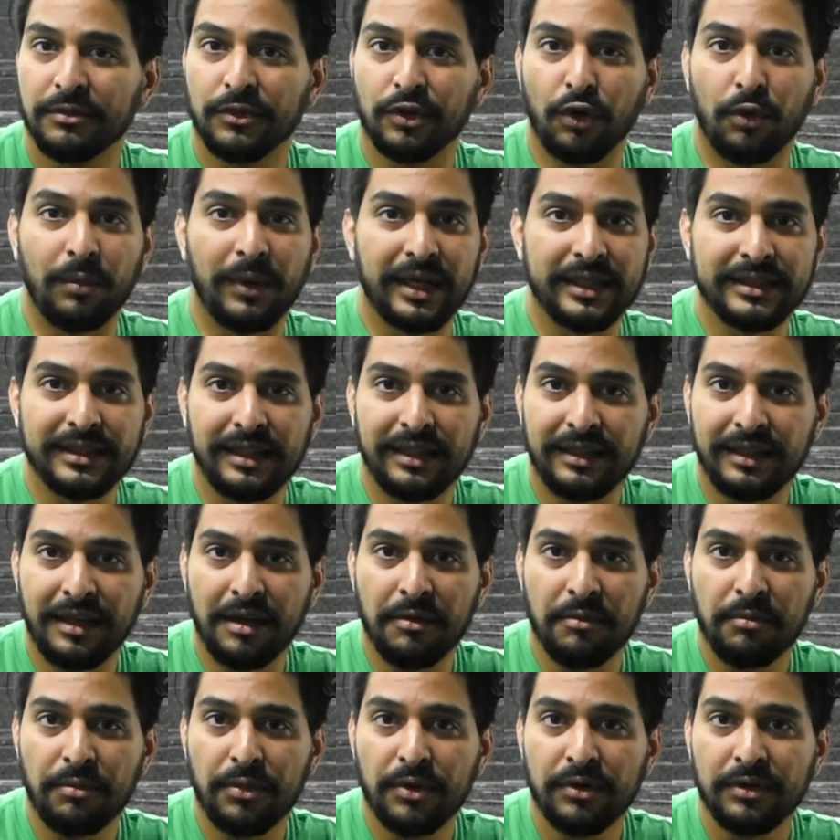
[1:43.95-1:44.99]
tomarse el
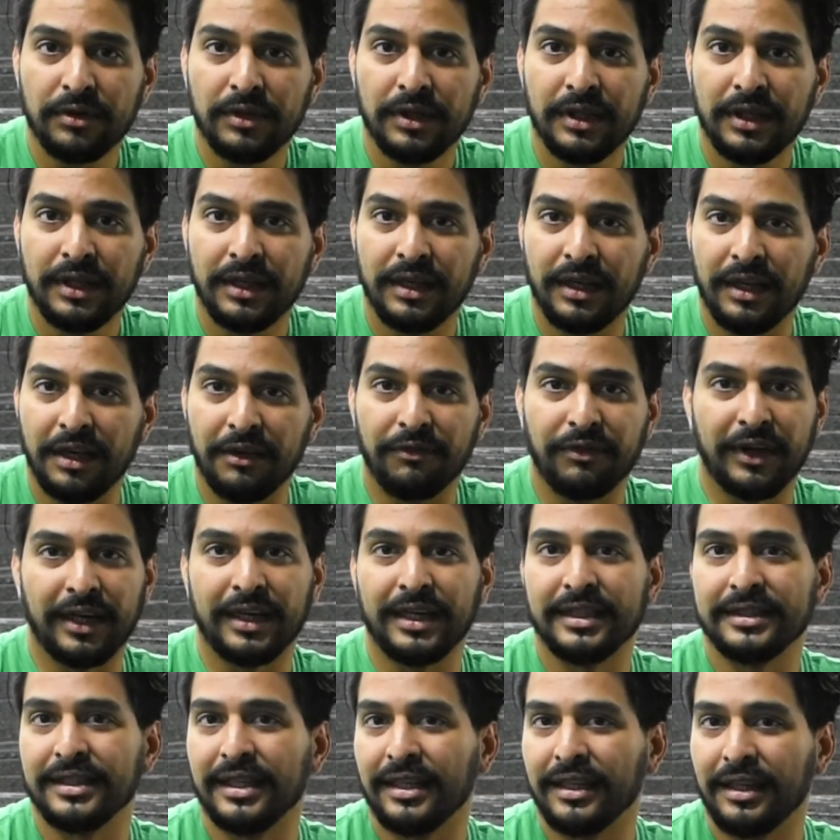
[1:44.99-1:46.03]
tiempo y
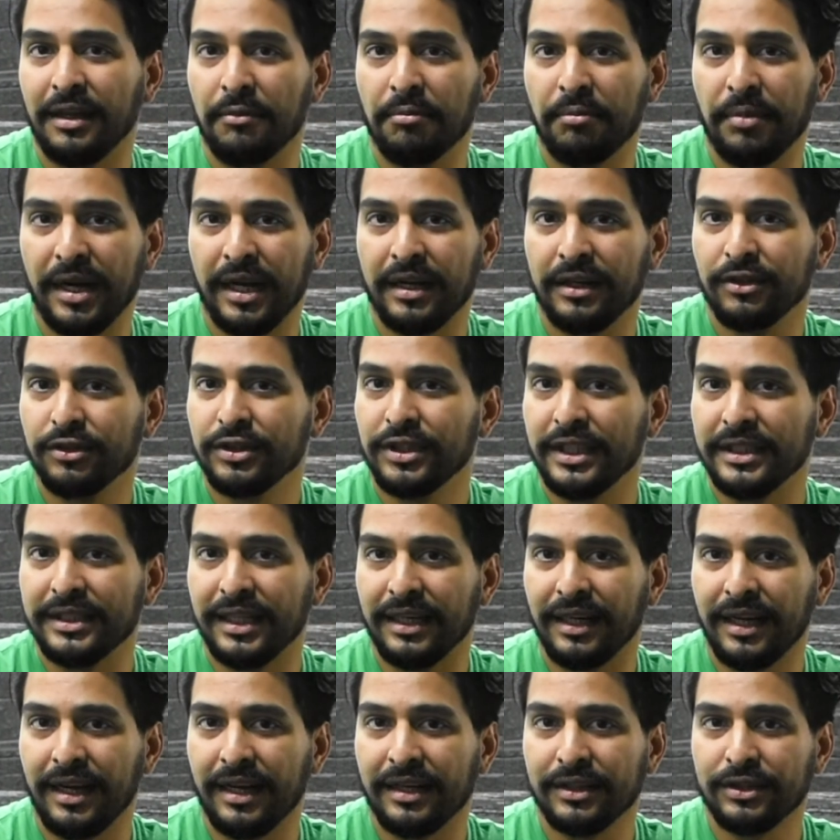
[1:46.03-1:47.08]
fracasar temprano si es
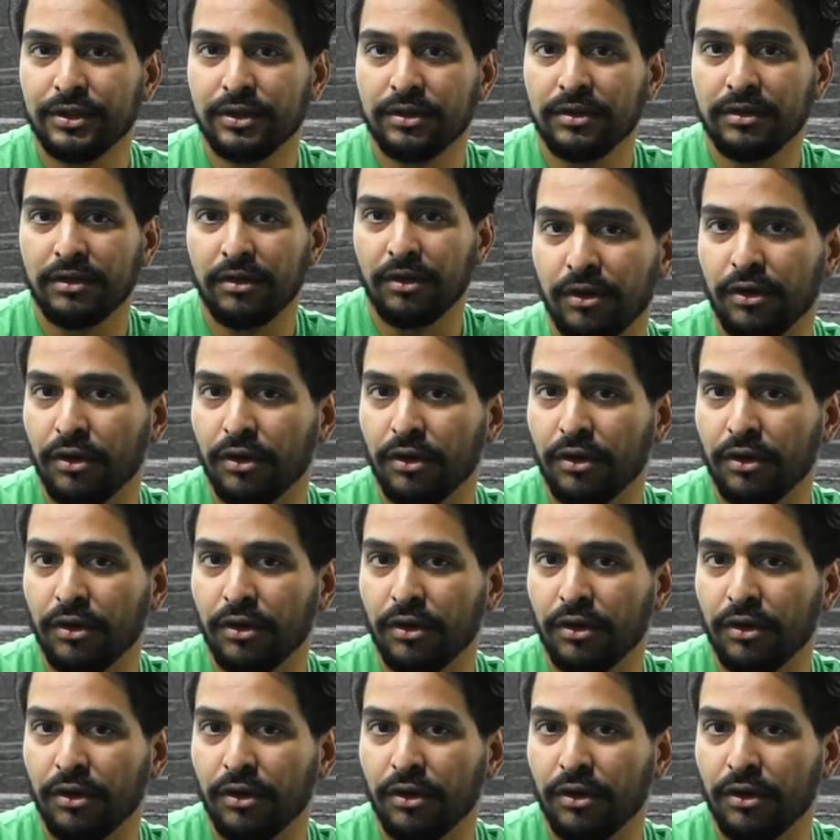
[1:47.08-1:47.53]
el caso,